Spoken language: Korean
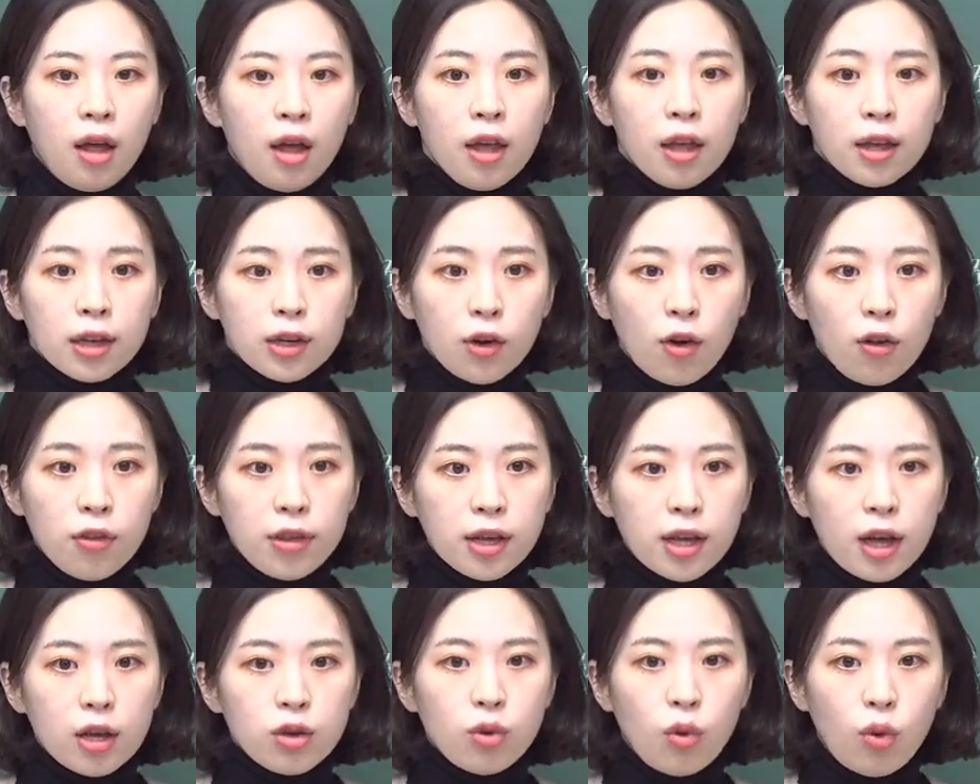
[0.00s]

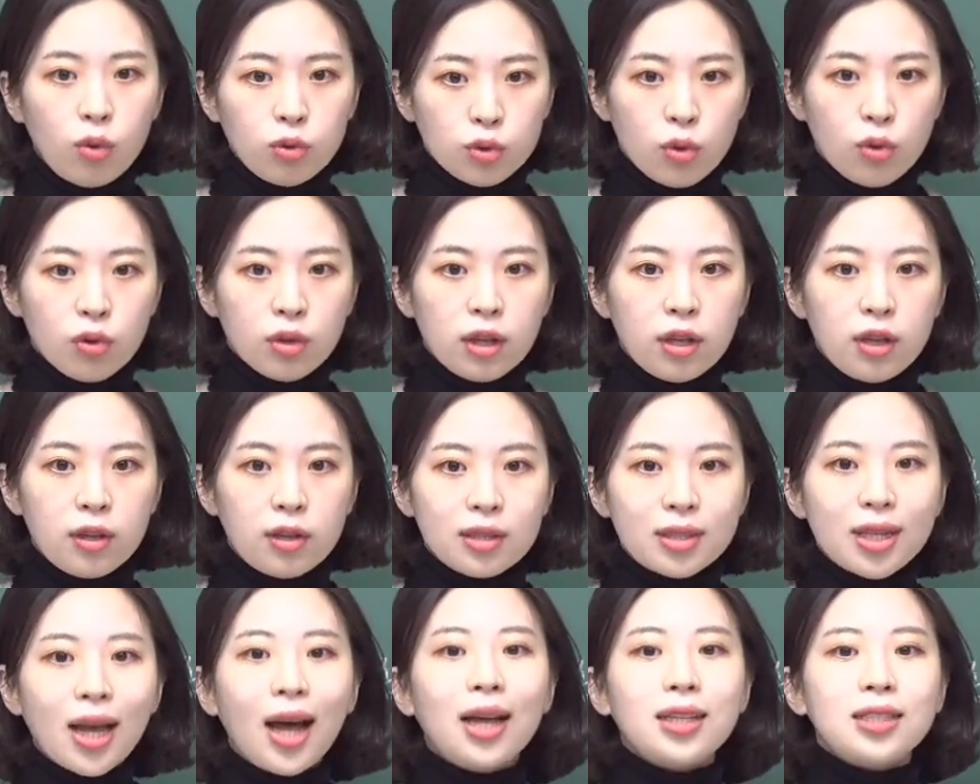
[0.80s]
그러니까 효종은
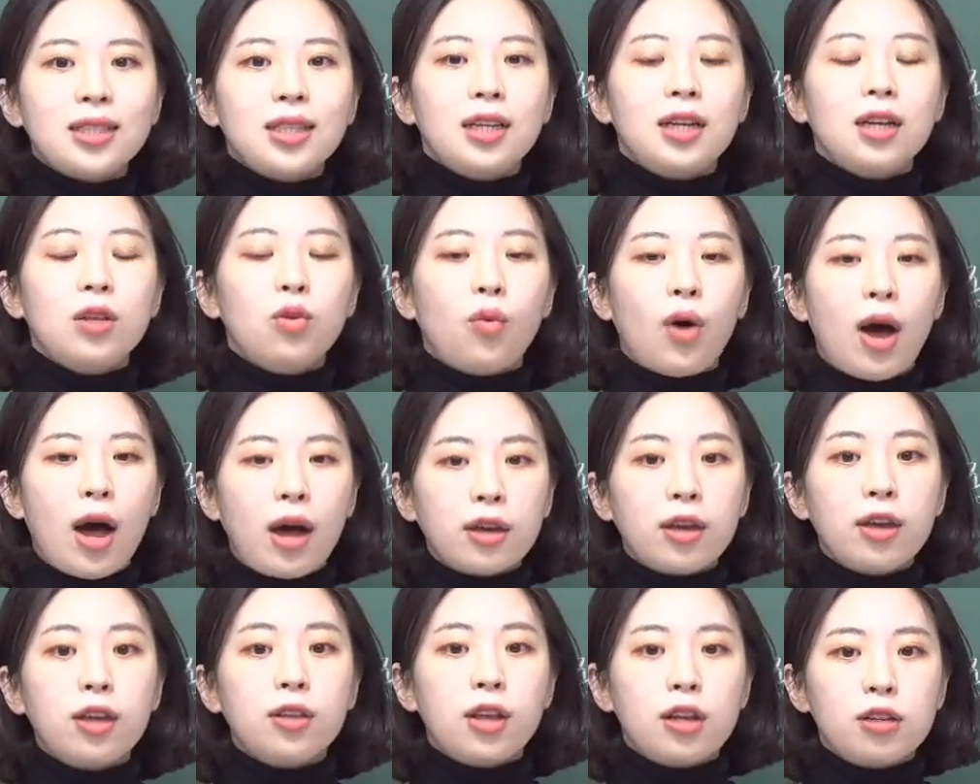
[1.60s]
사실은
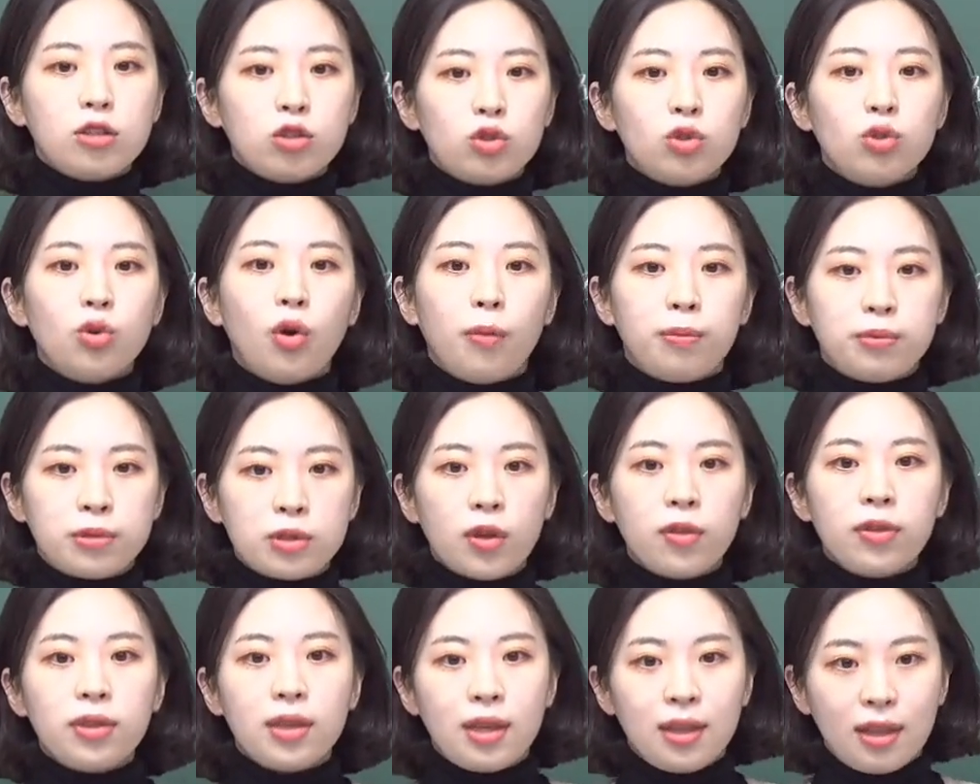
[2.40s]
왕이 될 수
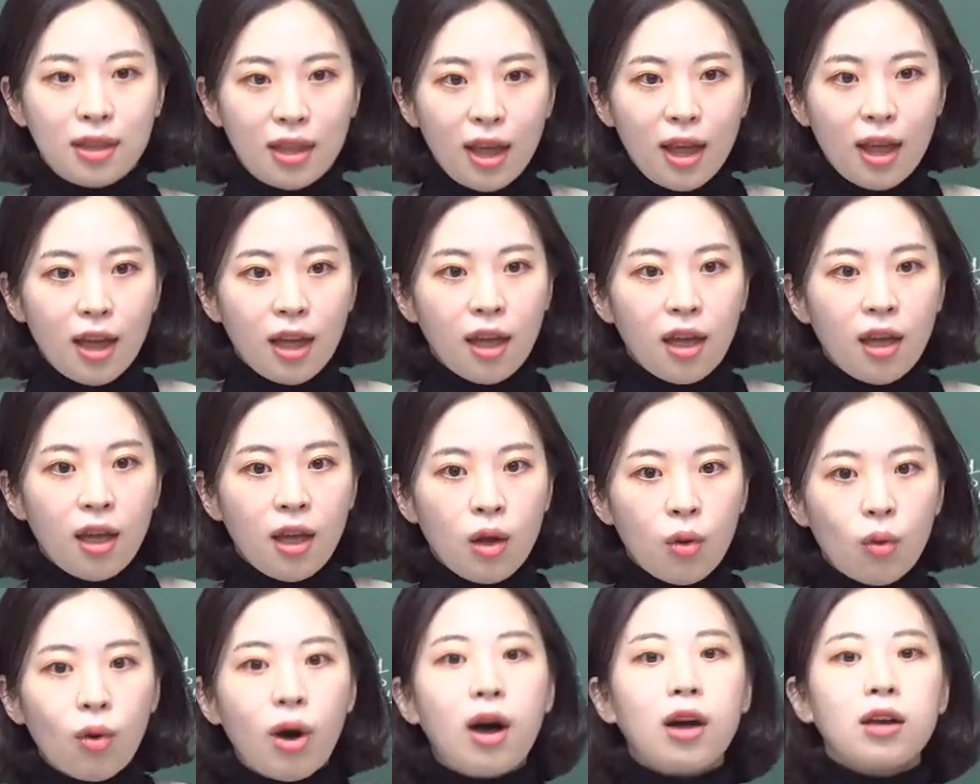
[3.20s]
없었는데
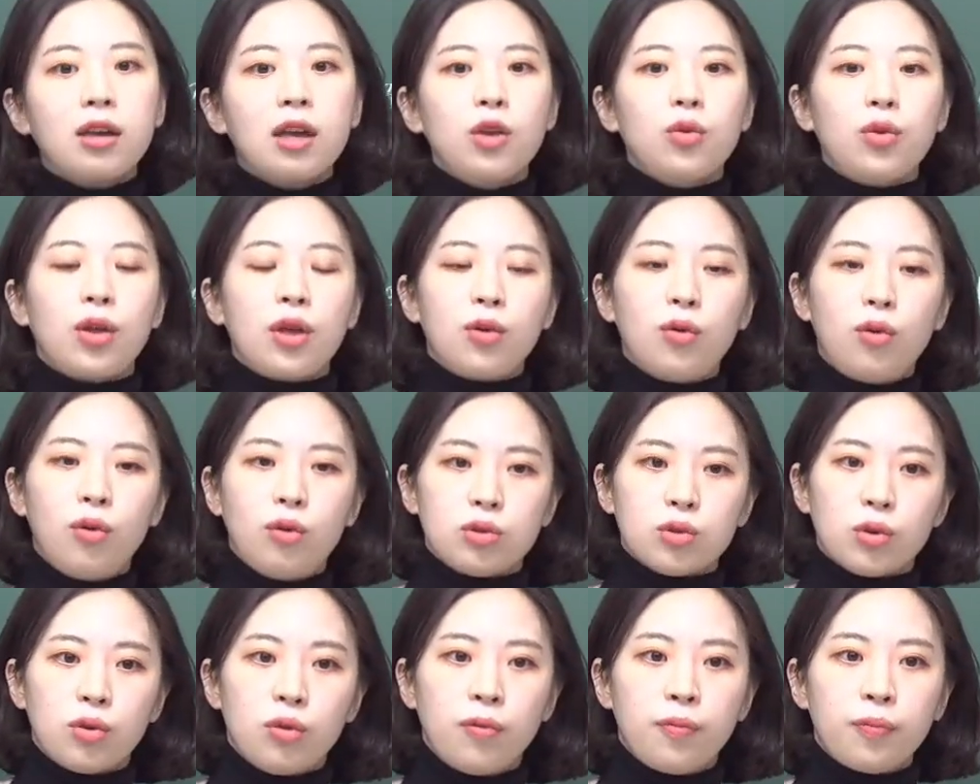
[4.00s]
왕이 된
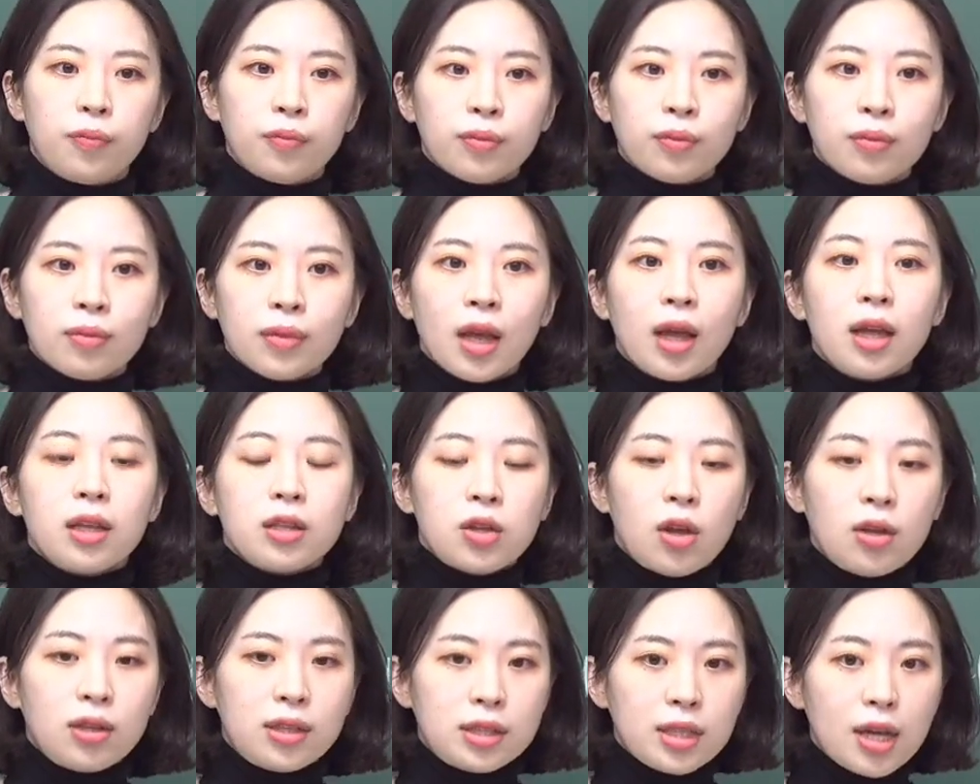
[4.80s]
거죠.
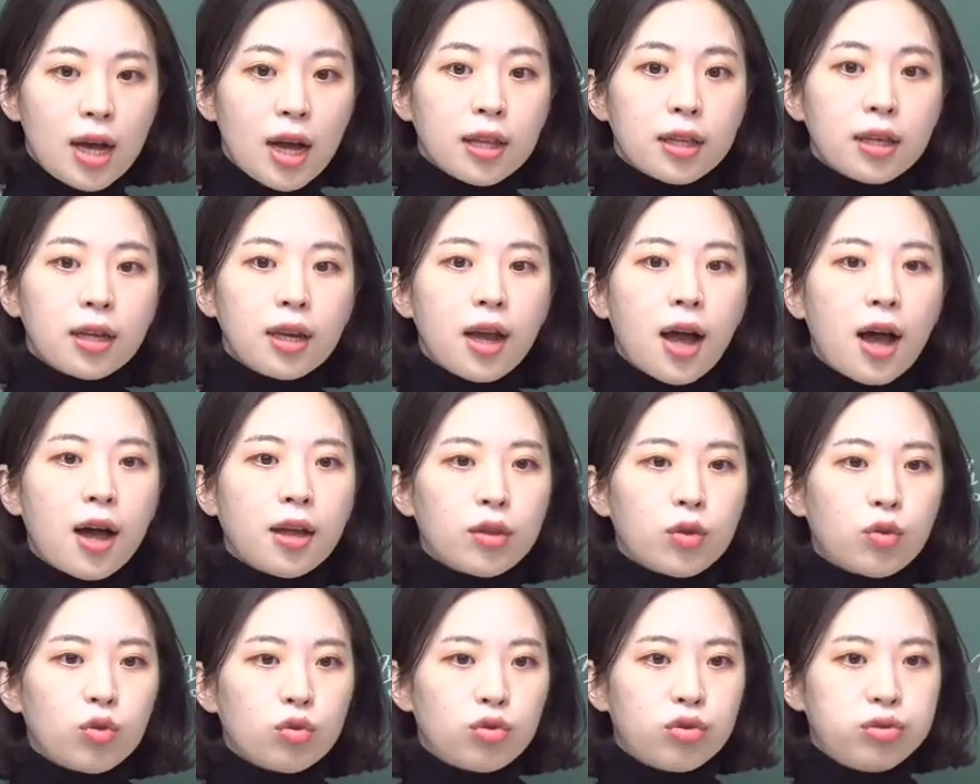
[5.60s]
첫째 아들이
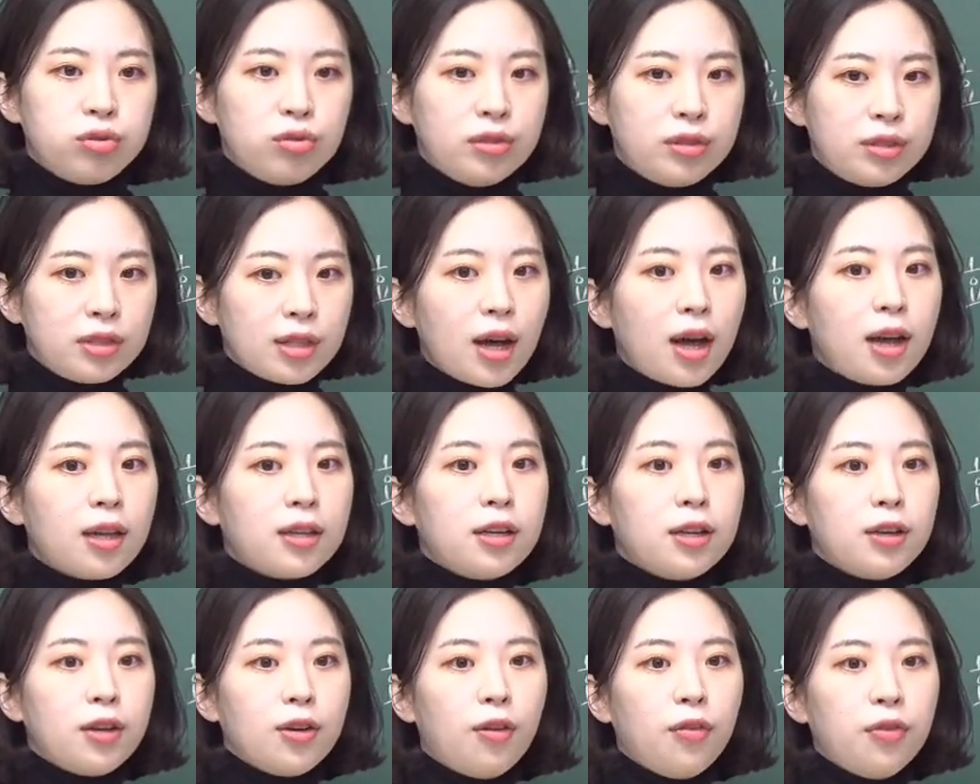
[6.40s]
아니고 둘째
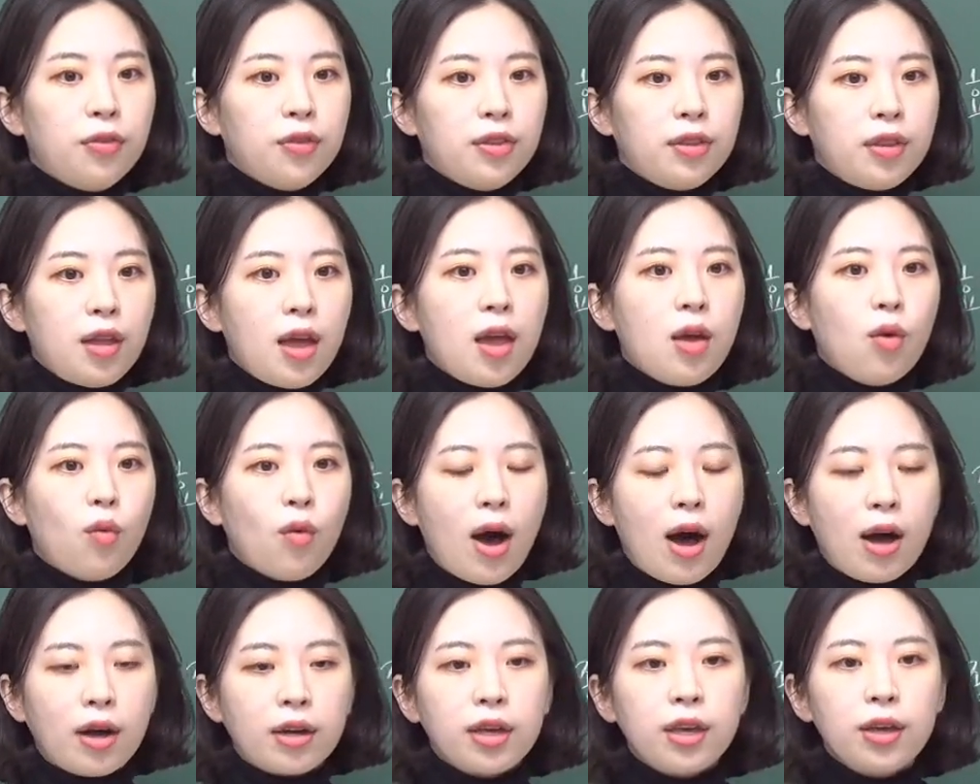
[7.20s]
아들이었는데
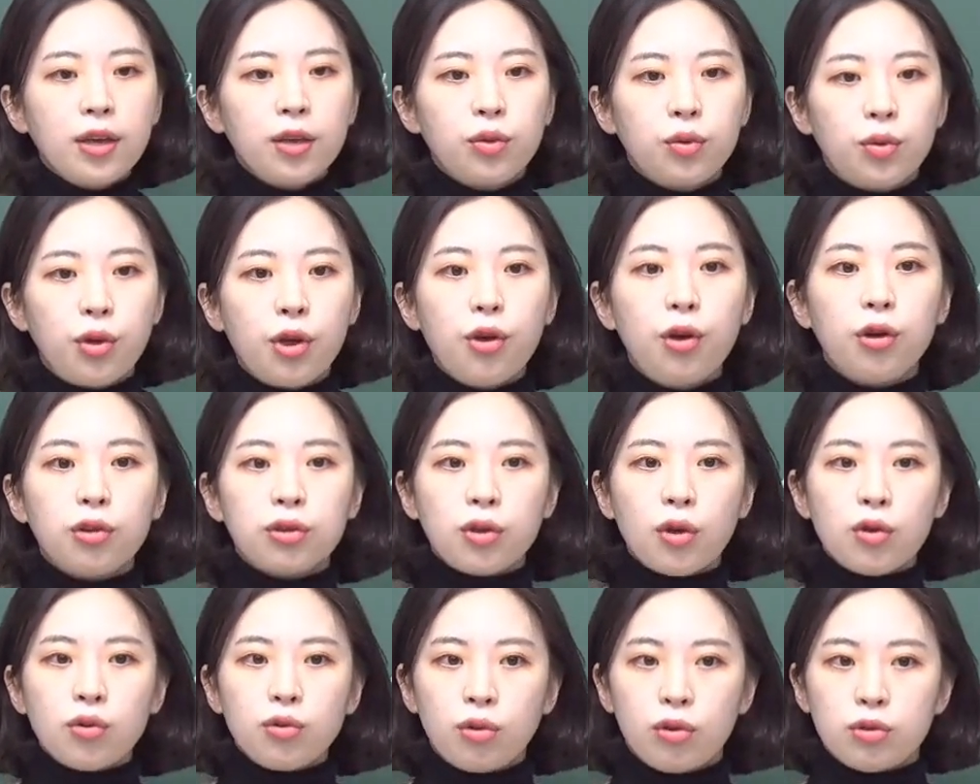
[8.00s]
왕이
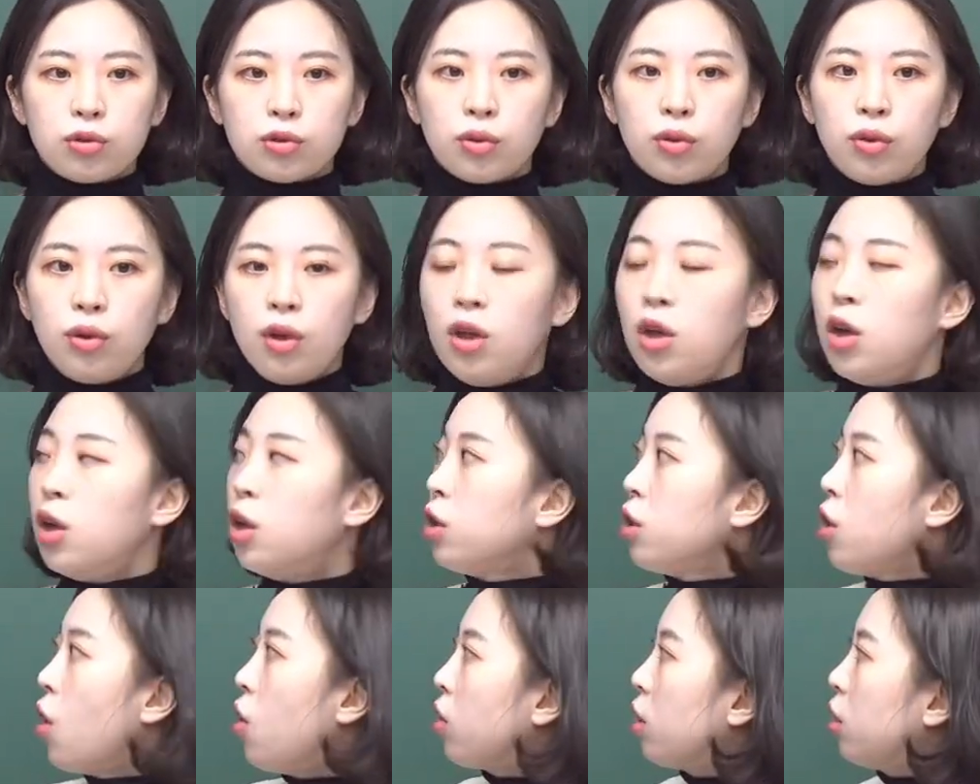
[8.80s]
되었던 거죠.
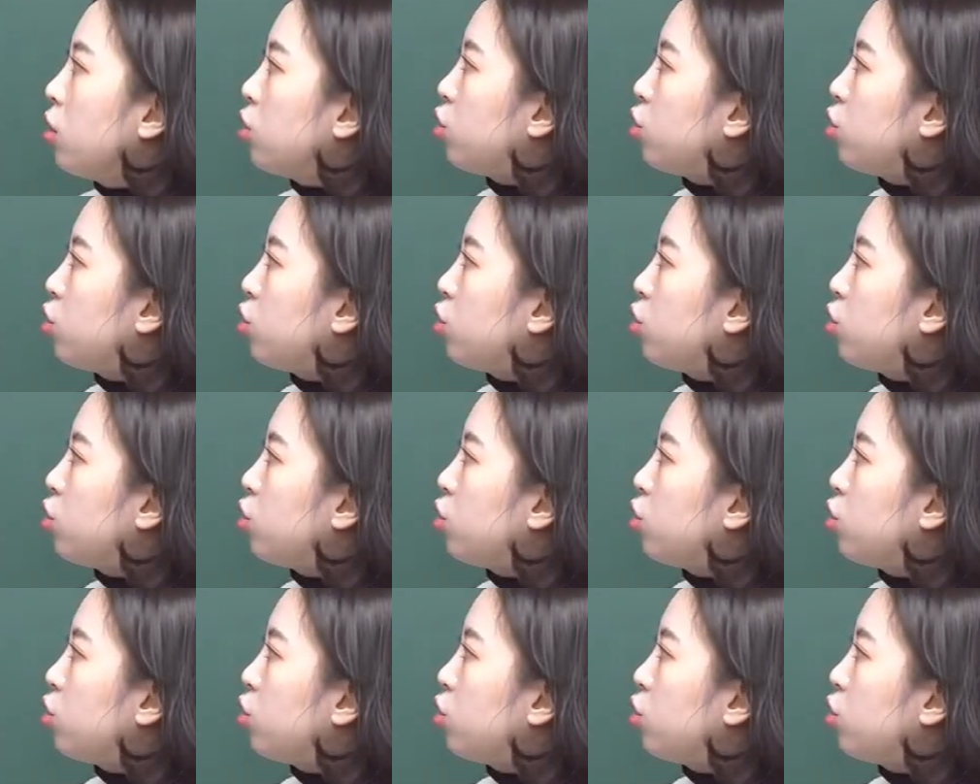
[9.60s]
형이